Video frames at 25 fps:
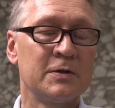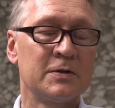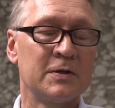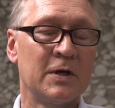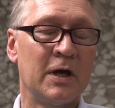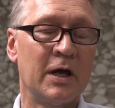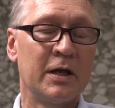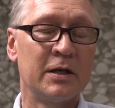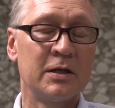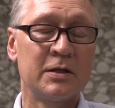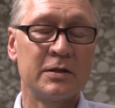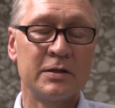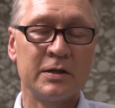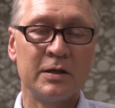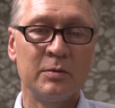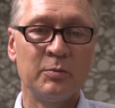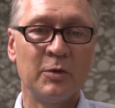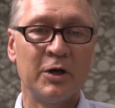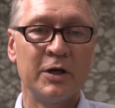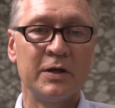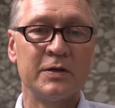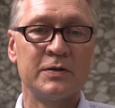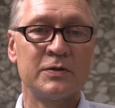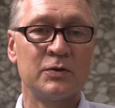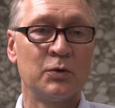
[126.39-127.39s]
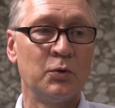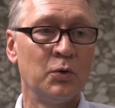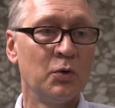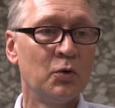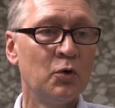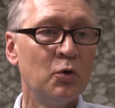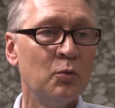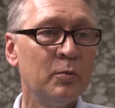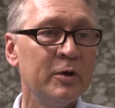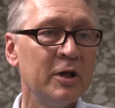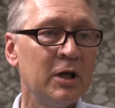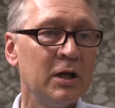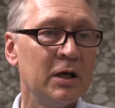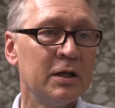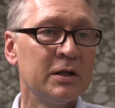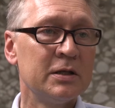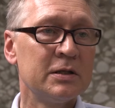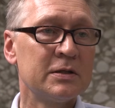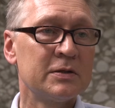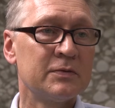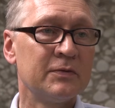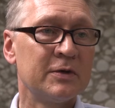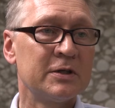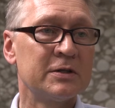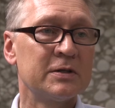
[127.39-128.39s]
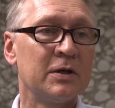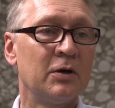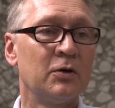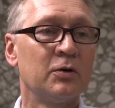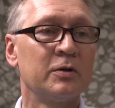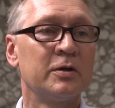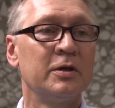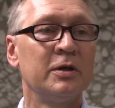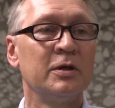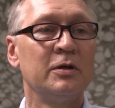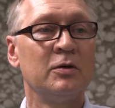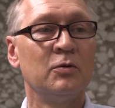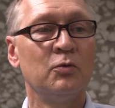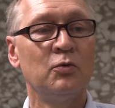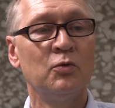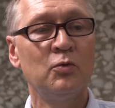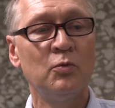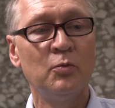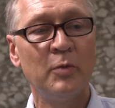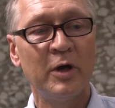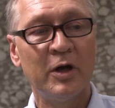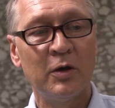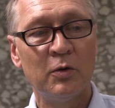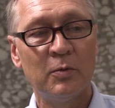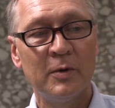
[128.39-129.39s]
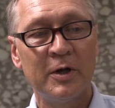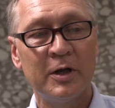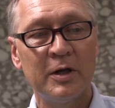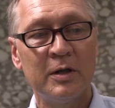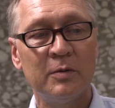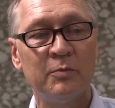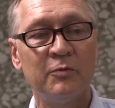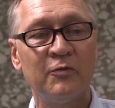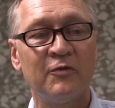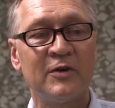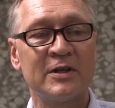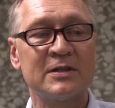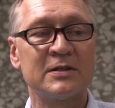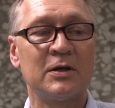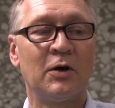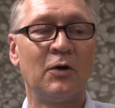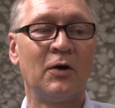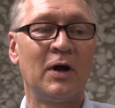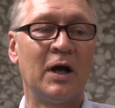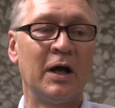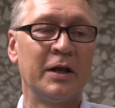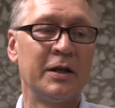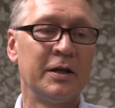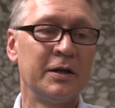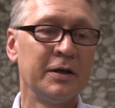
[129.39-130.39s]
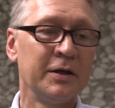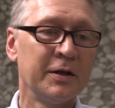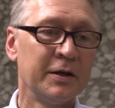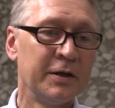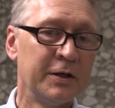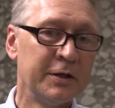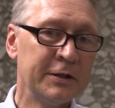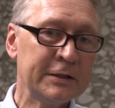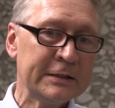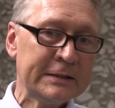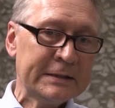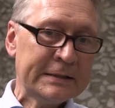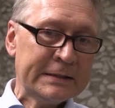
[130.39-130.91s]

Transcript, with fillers: Das eine Thema ist Ökobilanz, was auch die EU mehr übernimmt, was auch andere